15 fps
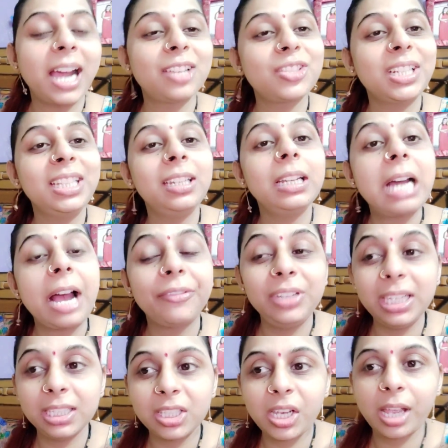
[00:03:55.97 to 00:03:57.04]
आज का दिन
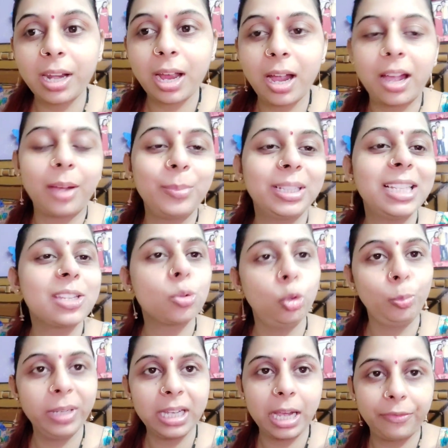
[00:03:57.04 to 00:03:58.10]
काफ़ी अच्छा रहा मतलब
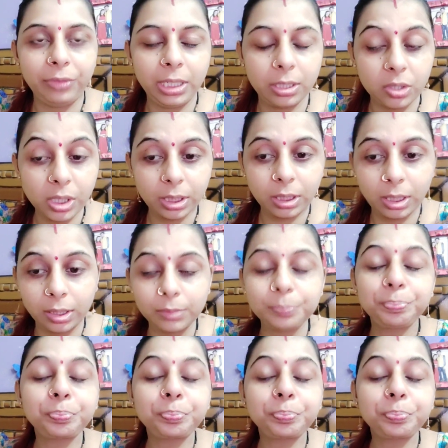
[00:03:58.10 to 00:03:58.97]
स्कूल में काफ़ी अच्छा था